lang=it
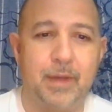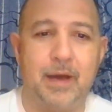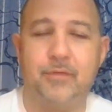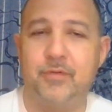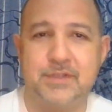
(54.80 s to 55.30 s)
Ma
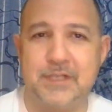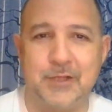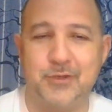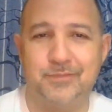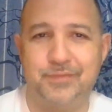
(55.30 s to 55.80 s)
forse
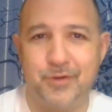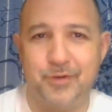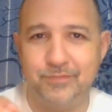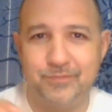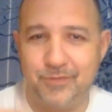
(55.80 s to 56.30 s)

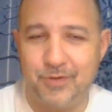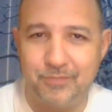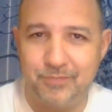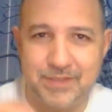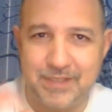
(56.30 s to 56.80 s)
non,
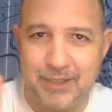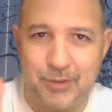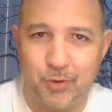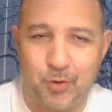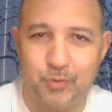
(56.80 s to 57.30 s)
non si
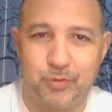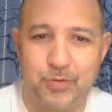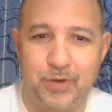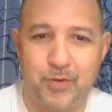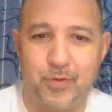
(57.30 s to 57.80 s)
rendono conto di
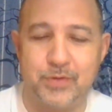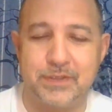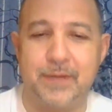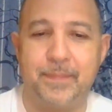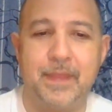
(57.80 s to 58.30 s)
una
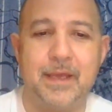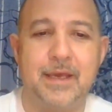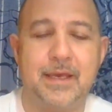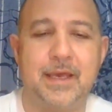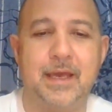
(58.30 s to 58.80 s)
cosa,
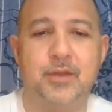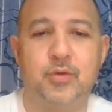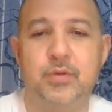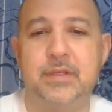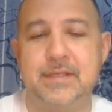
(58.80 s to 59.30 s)
che
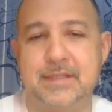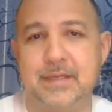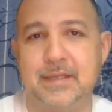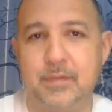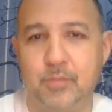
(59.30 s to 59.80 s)
tutti gli
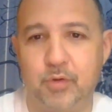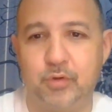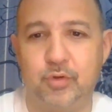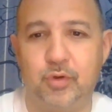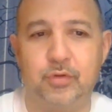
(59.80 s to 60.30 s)
stati del
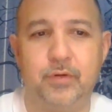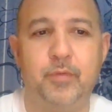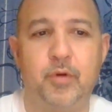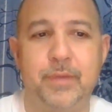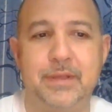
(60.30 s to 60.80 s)
mondo
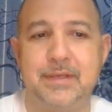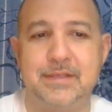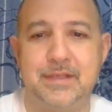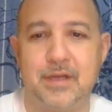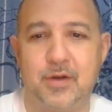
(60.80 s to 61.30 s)
dovrebbero mettersi